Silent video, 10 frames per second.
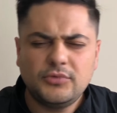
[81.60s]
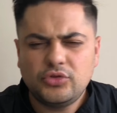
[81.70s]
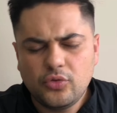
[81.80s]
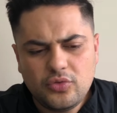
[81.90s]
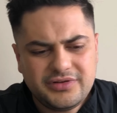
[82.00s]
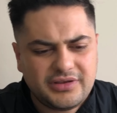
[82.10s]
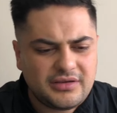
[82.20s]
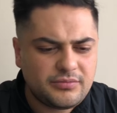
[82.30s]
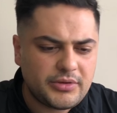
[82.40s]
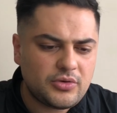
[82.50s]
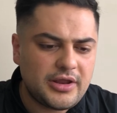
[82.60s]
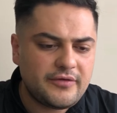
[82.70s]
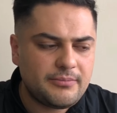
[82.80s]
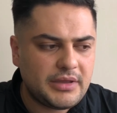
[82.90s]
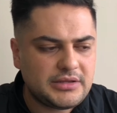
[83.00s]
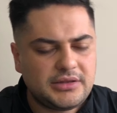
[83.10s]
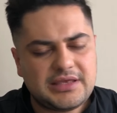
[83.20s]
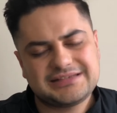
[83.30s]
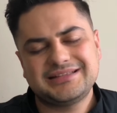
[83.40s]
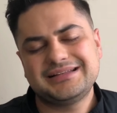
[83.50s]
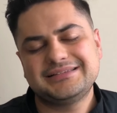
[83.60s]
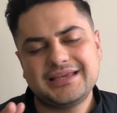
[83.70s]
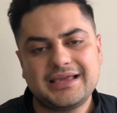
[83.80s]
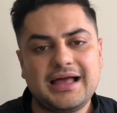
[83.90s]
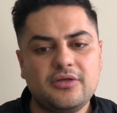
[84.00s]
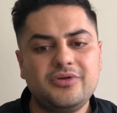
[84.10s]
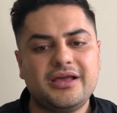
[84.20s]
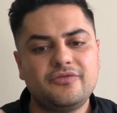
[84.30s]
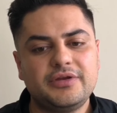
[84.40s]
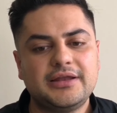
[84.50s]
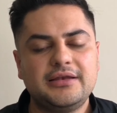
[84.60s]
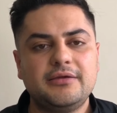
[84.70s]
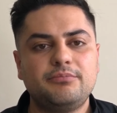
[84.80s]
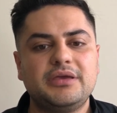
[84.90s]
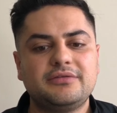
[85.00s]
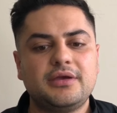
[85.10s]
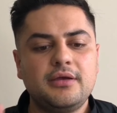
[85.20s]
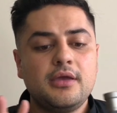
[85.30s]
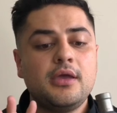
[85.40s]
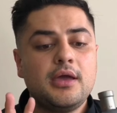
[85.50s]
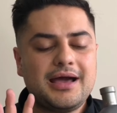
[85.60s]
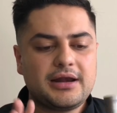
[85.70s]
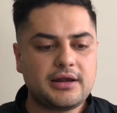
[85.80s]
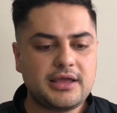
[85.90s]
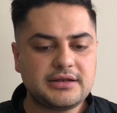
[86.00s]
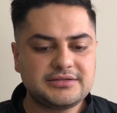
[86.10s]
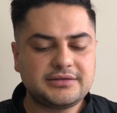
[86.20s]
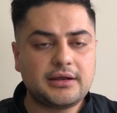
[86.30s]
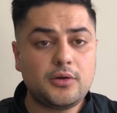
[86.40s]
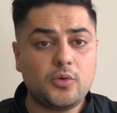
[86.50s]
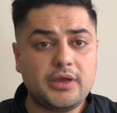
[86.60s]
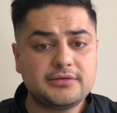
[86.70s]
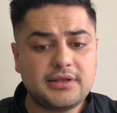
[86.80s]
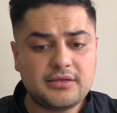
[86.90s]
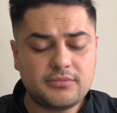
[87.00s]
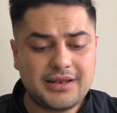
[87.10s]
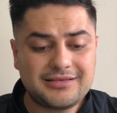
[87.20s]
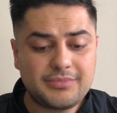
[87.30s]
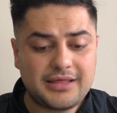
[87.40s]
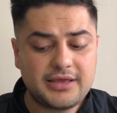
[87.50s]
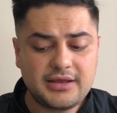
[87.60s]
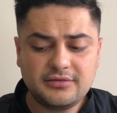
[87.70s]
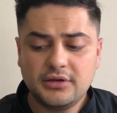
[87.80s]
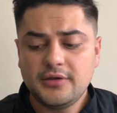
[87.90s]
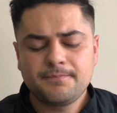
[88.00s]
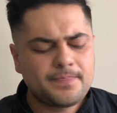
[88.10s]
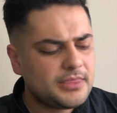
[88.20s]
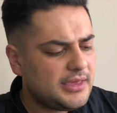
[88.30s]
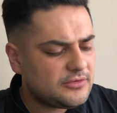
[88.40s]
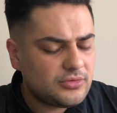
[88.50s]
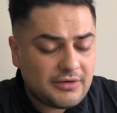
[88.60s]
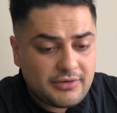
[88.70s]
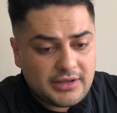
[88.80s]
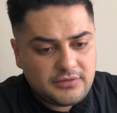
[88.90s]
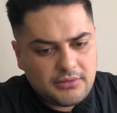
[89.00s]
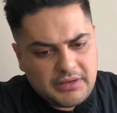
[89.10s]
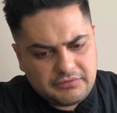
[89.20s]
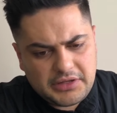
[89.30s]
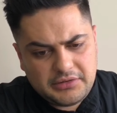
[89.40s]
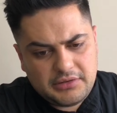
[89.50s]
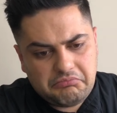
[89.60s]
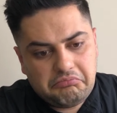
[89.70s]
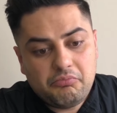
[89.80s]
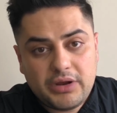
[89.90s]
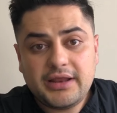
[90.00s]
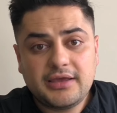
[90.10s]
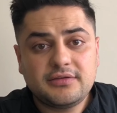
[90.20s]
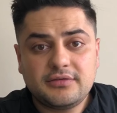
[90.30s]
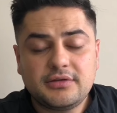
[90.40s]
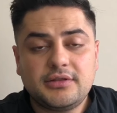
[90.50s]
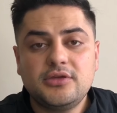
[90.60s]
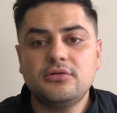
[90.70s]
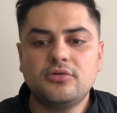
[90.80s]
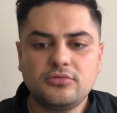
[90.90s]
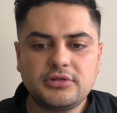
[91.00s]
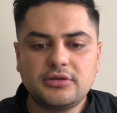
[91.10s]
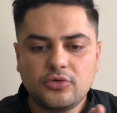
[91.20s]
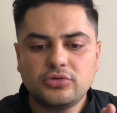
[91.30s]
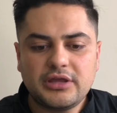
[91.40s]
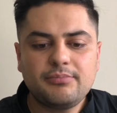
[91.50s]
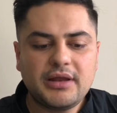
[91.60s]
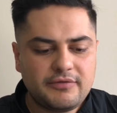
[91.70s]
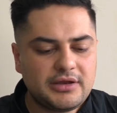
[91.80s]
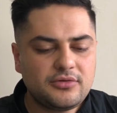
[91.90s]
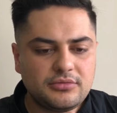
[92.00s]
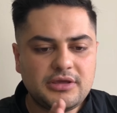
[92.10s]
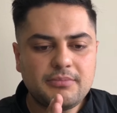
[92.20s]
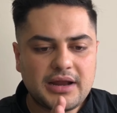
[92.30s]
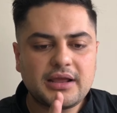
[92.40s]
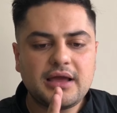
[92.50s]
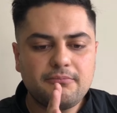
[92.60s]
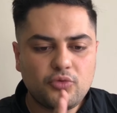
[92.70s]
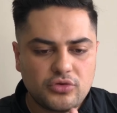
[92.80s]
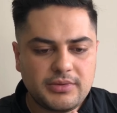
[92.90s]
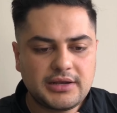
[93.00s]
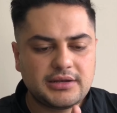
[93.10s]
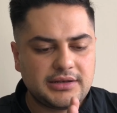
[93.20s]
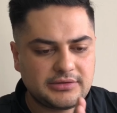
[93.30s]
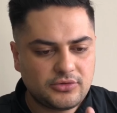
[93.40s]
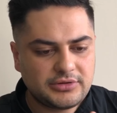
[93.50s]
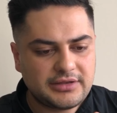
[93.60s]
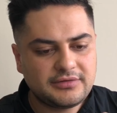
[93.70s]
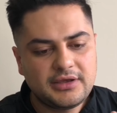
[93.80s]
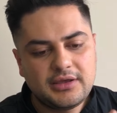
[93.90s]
dulces pero levemente hasta el secado y al final ya empieza a realzar lo que es las maderas que es una fragancia bastante buena en ese sentido contempla bien y marca muy bien las notas